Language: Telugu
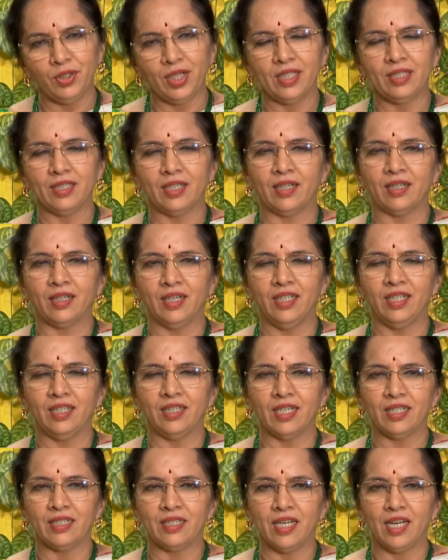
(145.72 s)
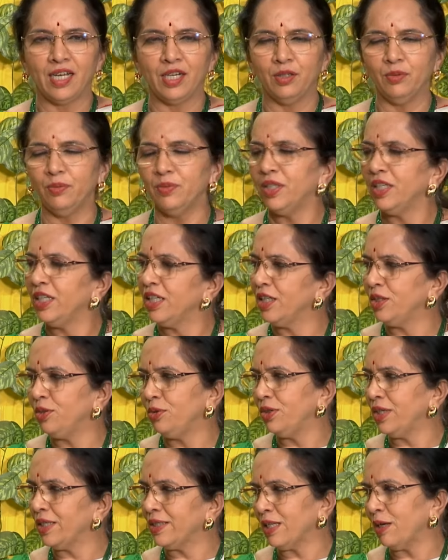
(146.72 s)
కూడా చక్కటి రసాయనం ఇది
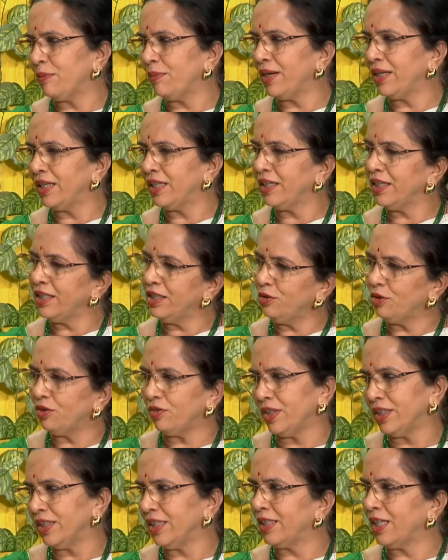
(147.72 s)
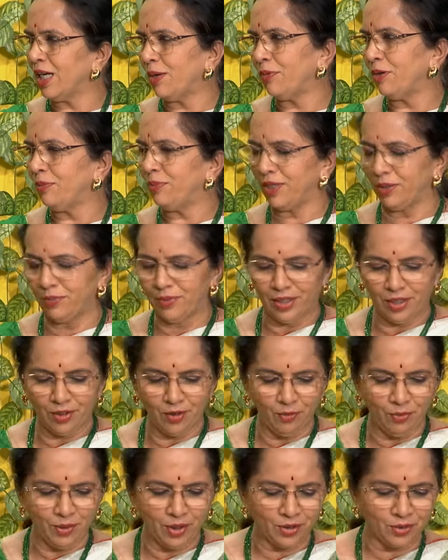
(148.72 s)
కూడా సమానంగానే ఒక వంద గ్రాముల
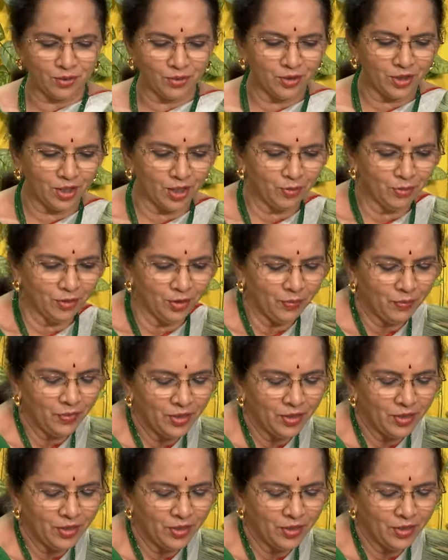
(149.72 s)
పరిమాణంలో పెట్టుకుంటాము